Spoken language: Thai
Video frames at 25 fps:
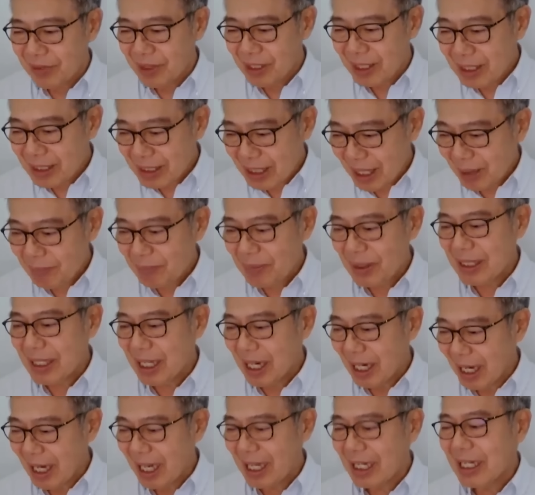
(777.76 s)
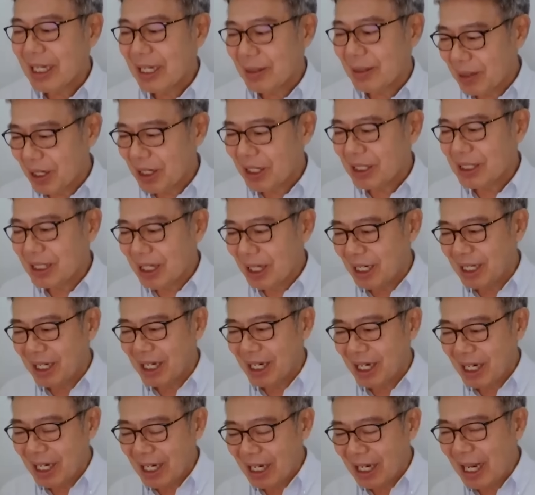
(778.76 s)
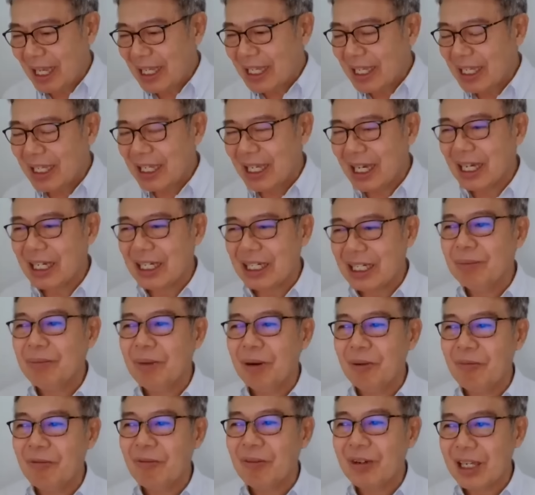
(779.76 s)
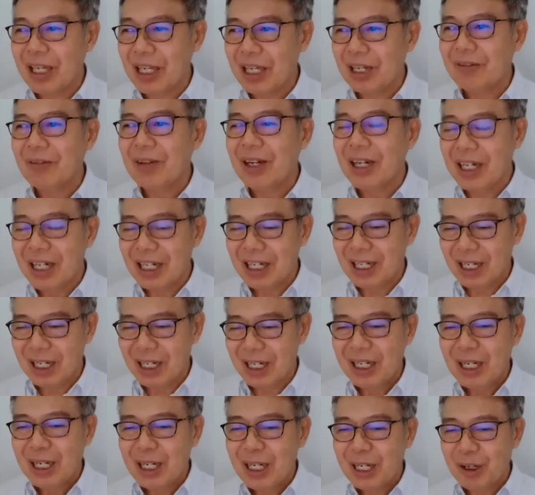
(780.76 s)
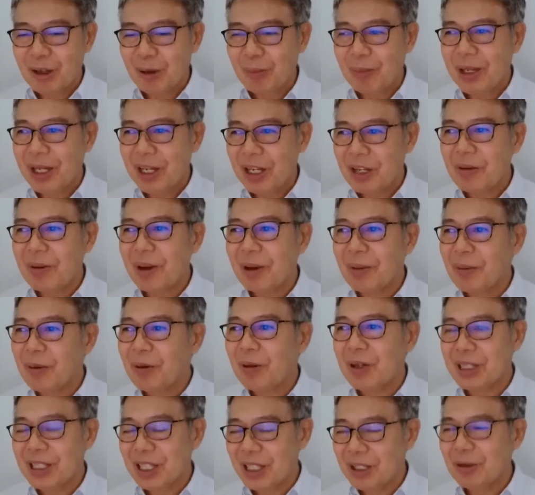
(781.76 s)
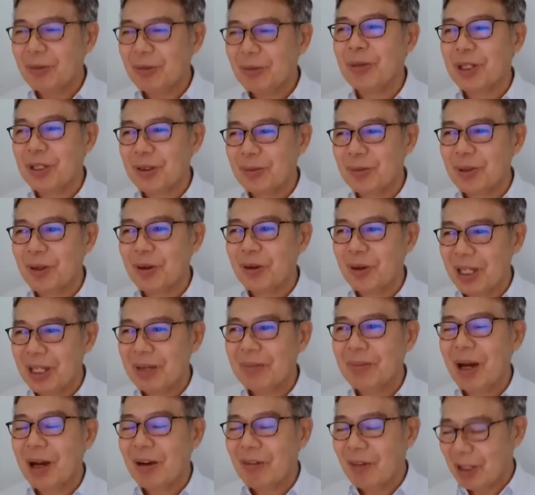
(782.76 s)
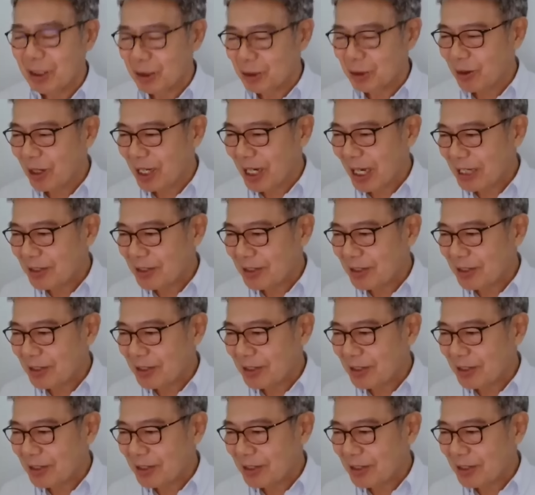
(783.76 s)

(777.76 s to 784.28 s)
ซึ่งถ้าเป็นอย่างนั้นเนี่ยมันก็จะใกล้เคียงกับที่ผมคิดว่าเออดอกเบี้ยนี่มันควรจะอยู่ตรงนี้มากกว่าตรงใก